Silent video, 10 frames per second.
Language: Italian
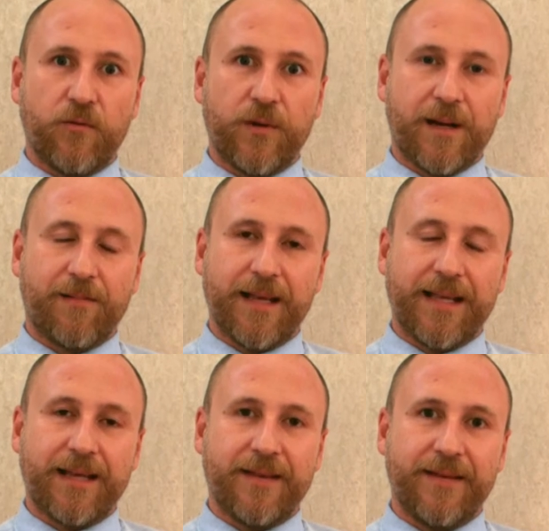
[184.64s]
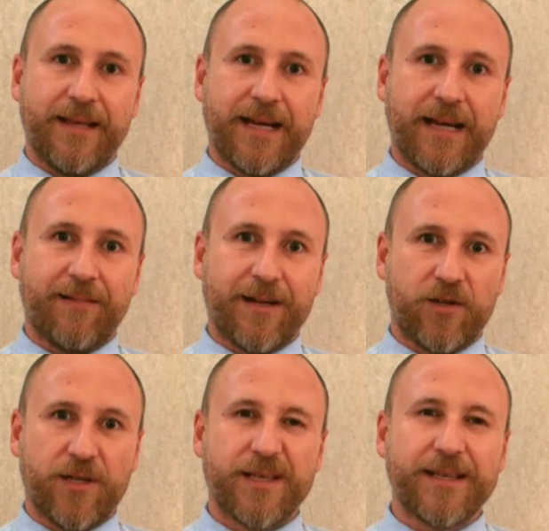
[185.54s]
una qualità di vita e
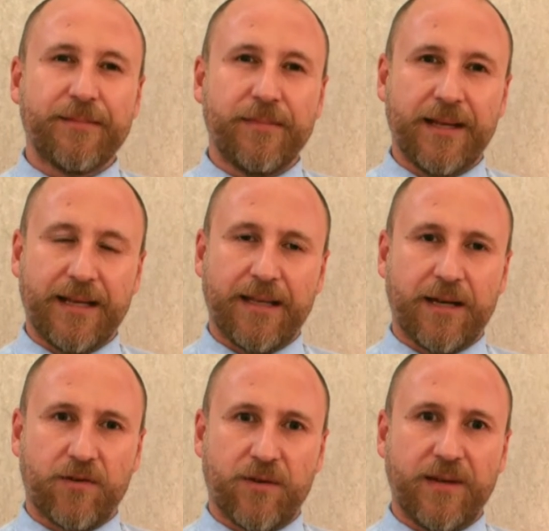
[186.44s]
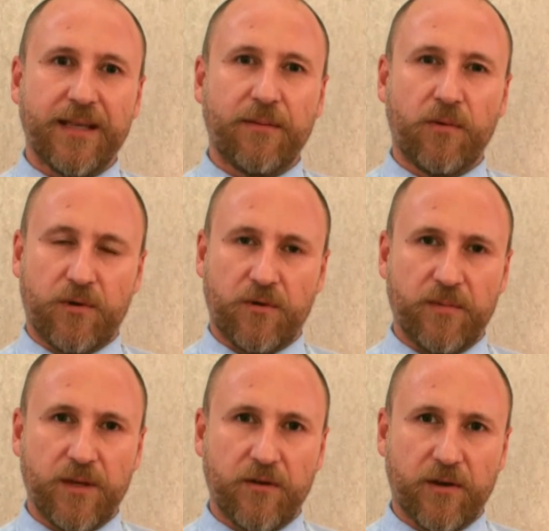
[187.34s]
una gestibilità produttività della sua vita molto
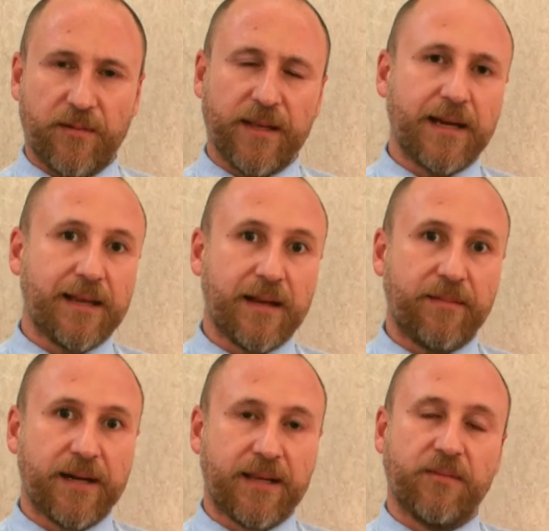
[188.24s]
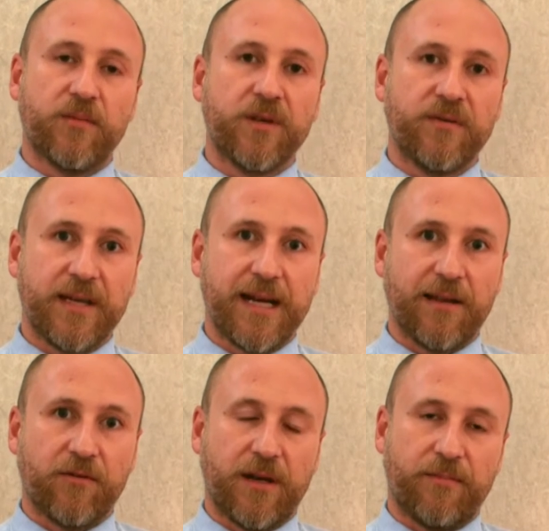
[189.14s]
migliore, ma dall'altra parte ha
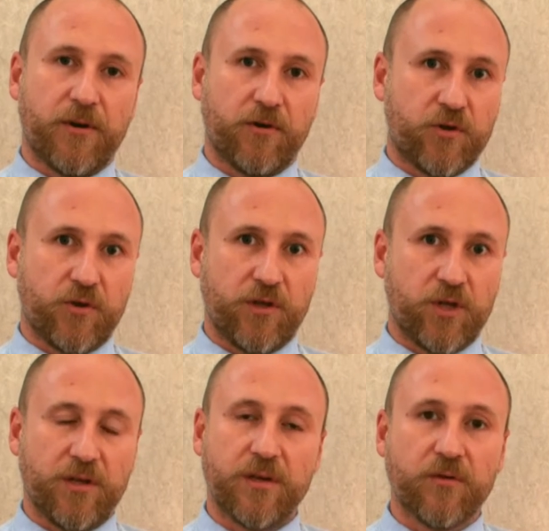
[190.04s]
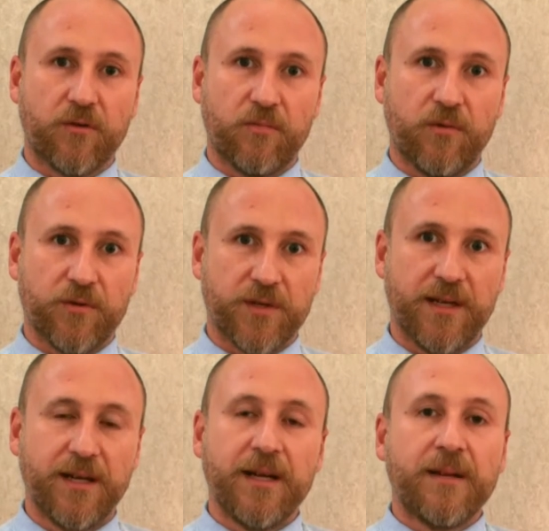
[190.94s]
modificato l'approccio dei centri trombosi